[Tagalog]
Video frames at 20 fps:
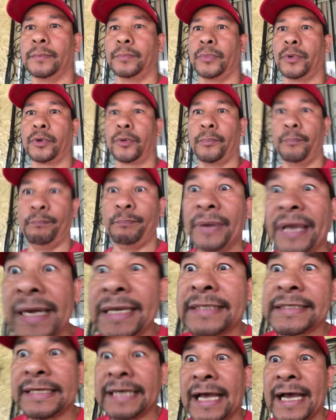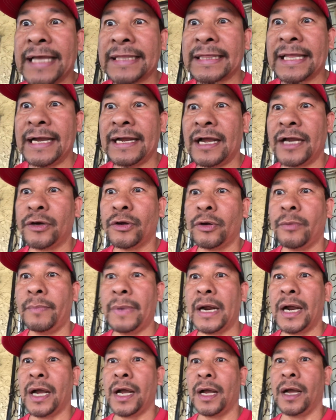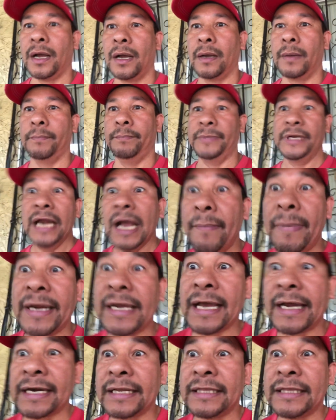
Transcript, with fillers: puro bills lahat ang ano, mga binabayaran